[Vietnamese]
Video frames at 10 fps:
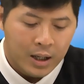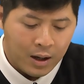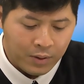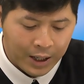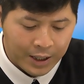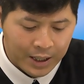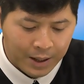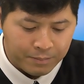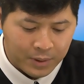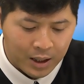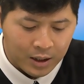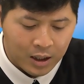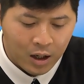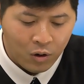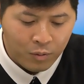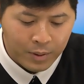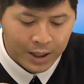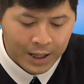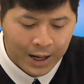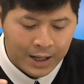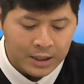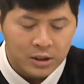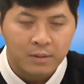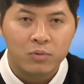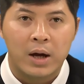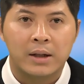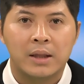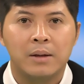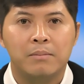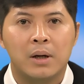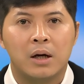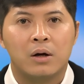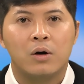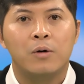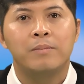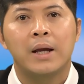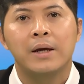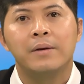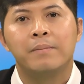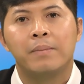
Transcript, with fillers: Câu này nằm ở câu 12 trong đoạn tin mừng hôm nay.